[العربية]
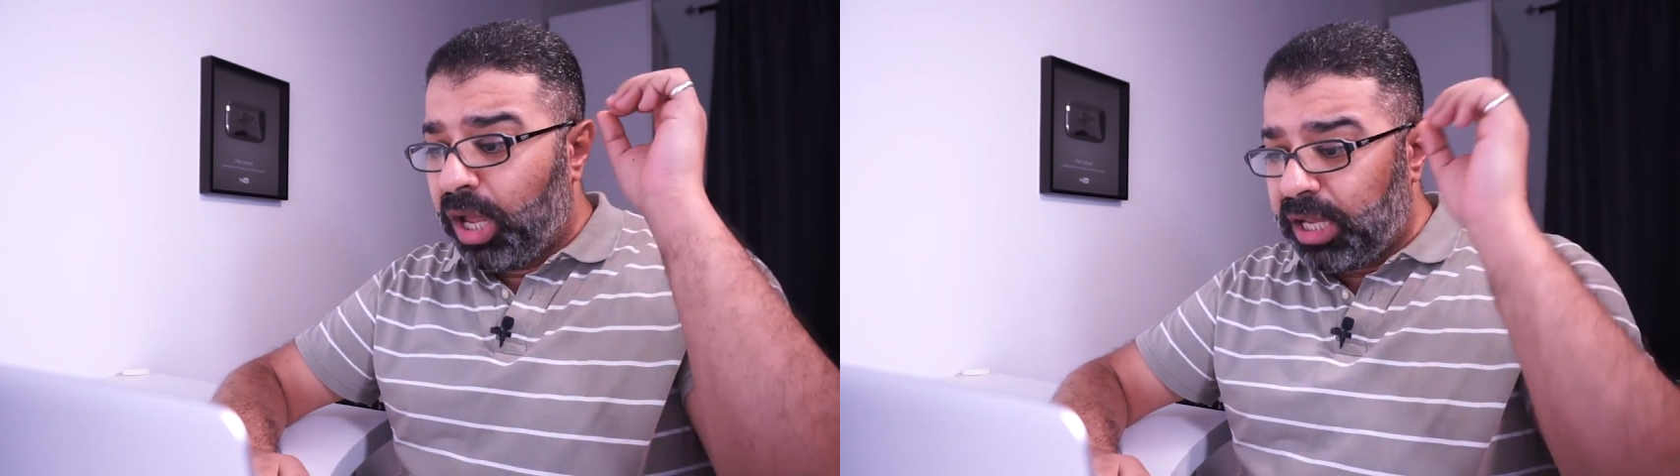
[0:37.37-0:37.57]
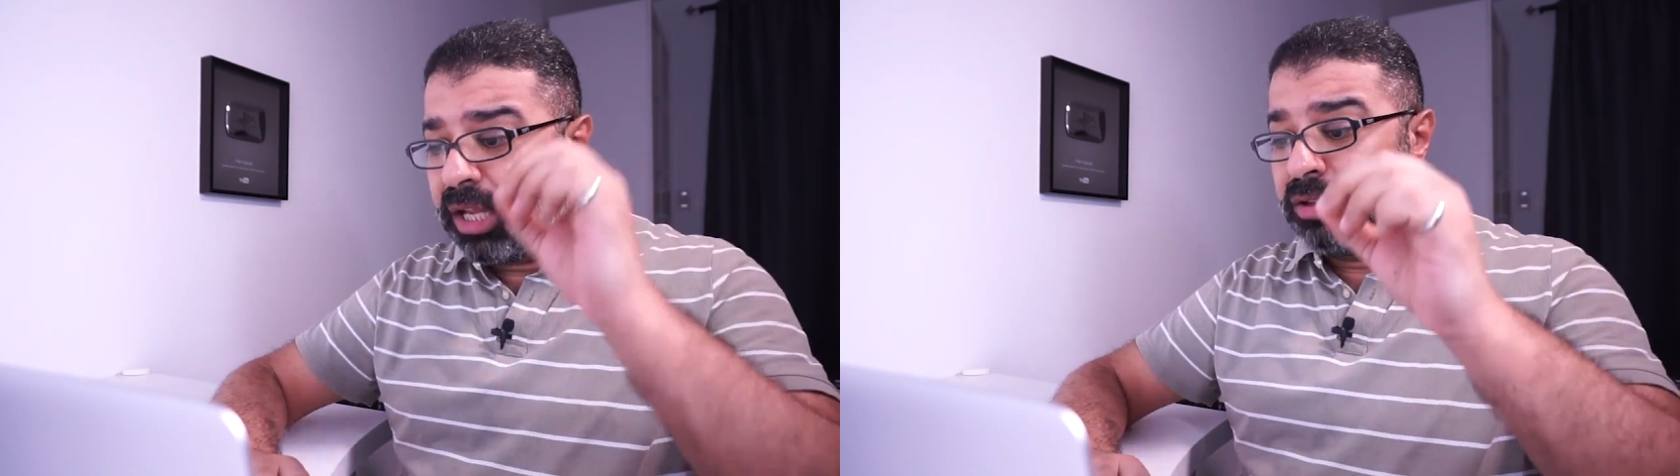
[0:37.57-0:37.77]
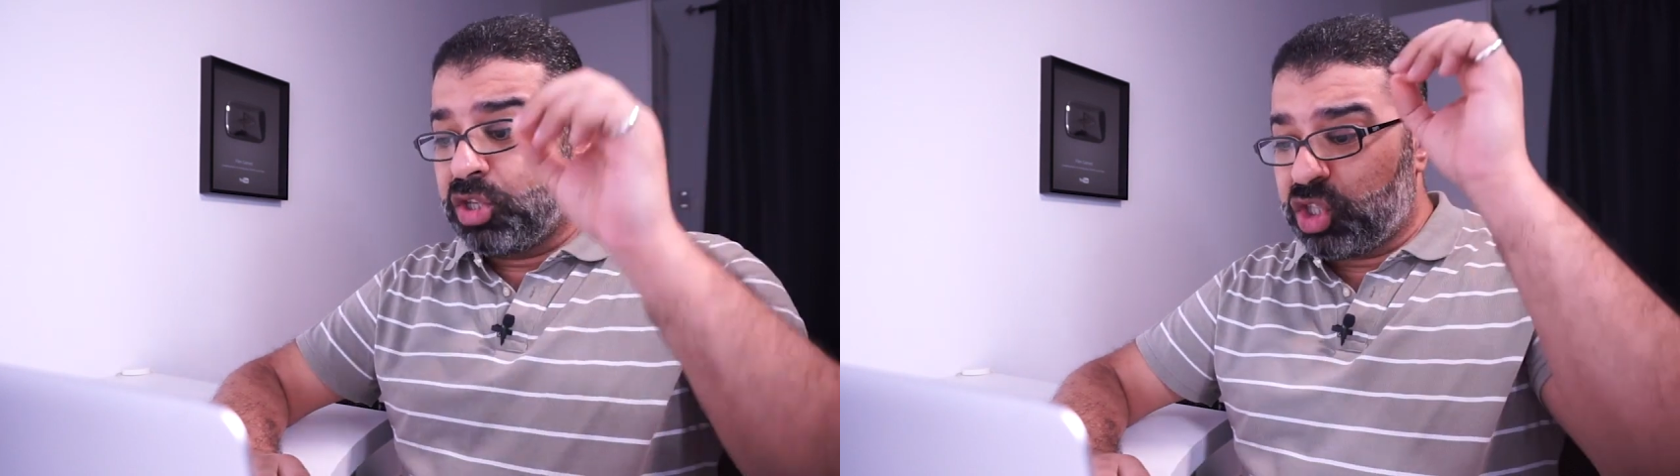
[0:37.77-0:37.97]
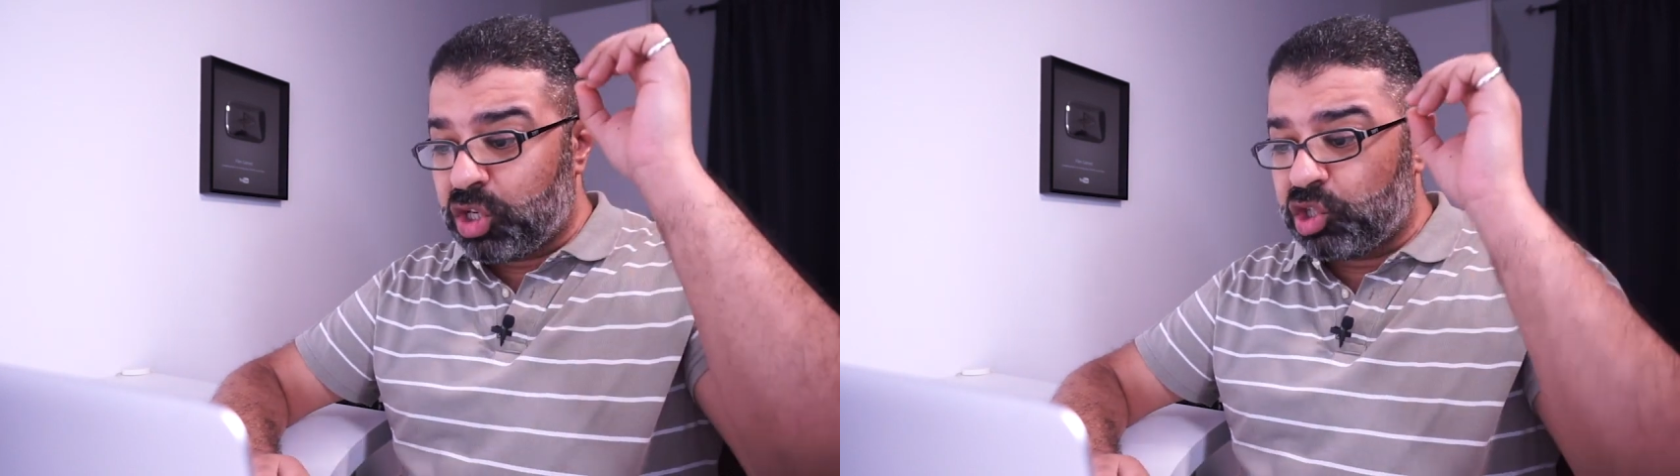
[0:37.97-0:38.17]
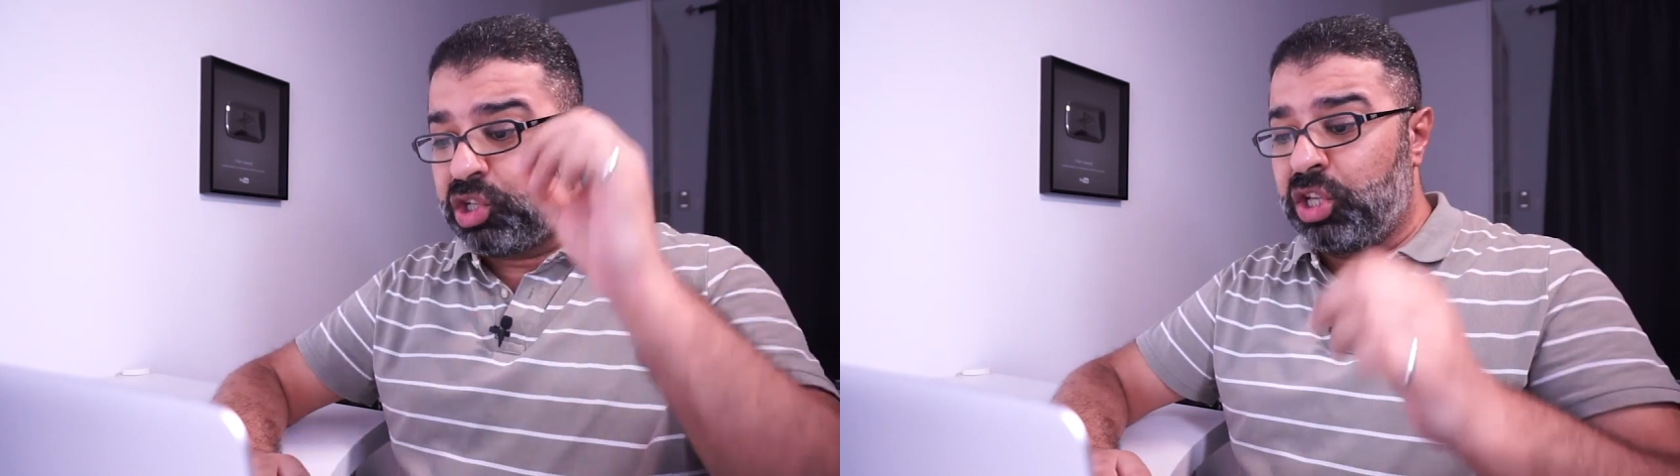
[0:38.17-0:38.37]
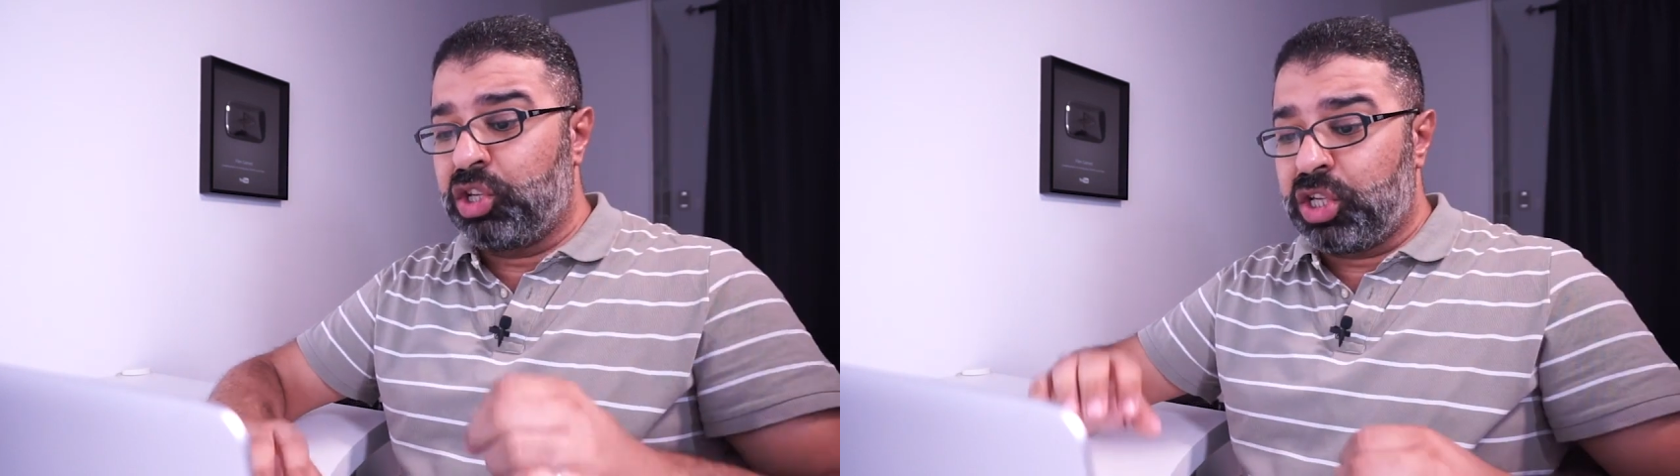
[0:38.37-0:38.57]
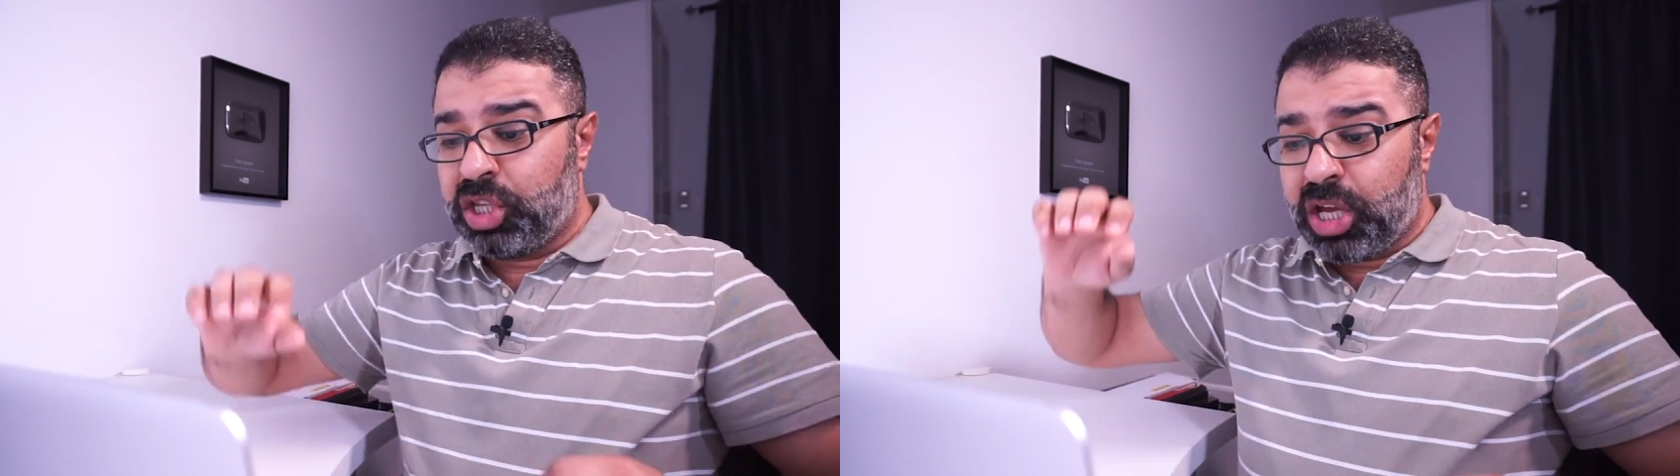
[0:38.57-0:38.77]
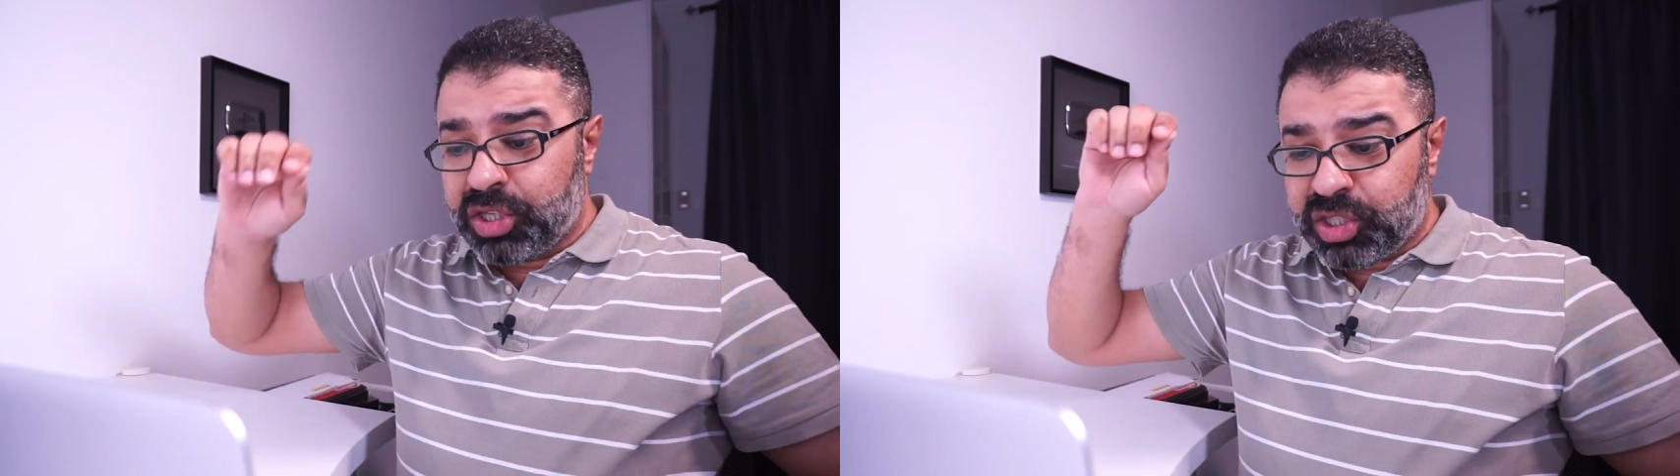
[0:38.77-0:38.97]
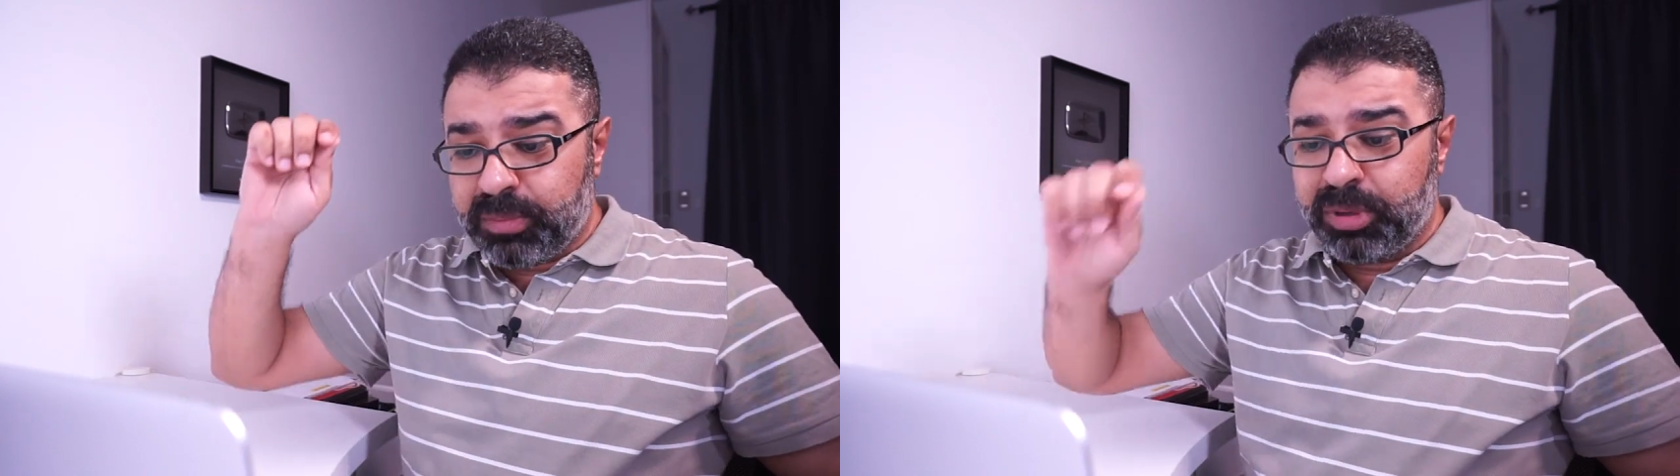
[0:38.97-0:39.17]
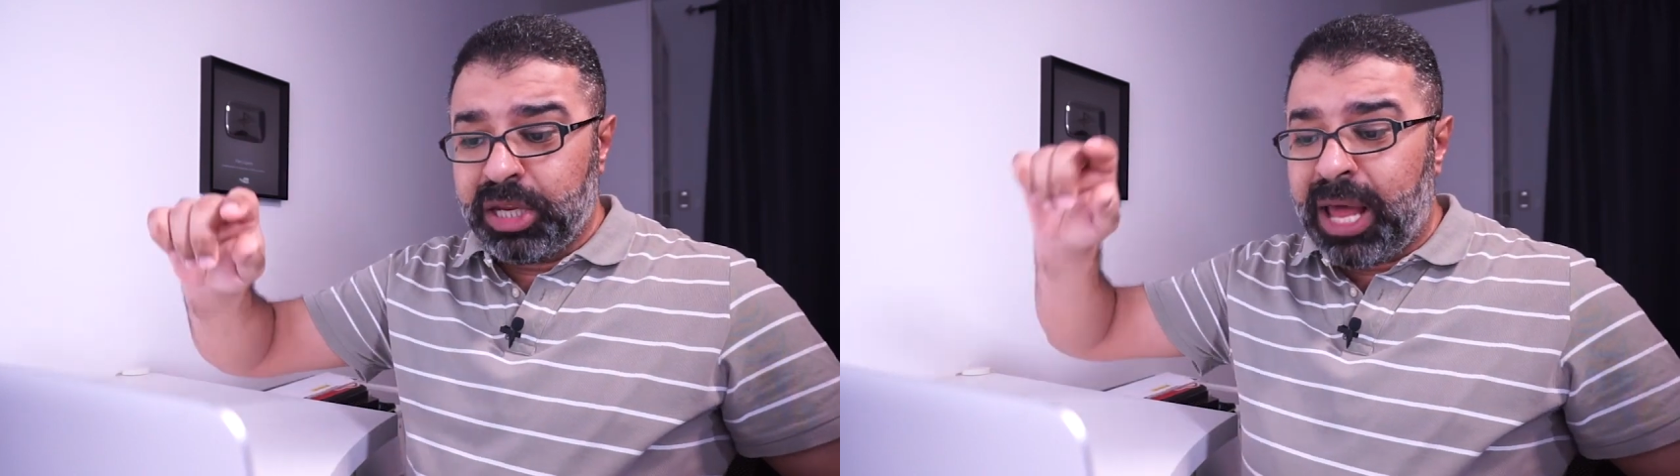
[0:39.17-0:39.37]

اياد نصار شيرين رضا صابرين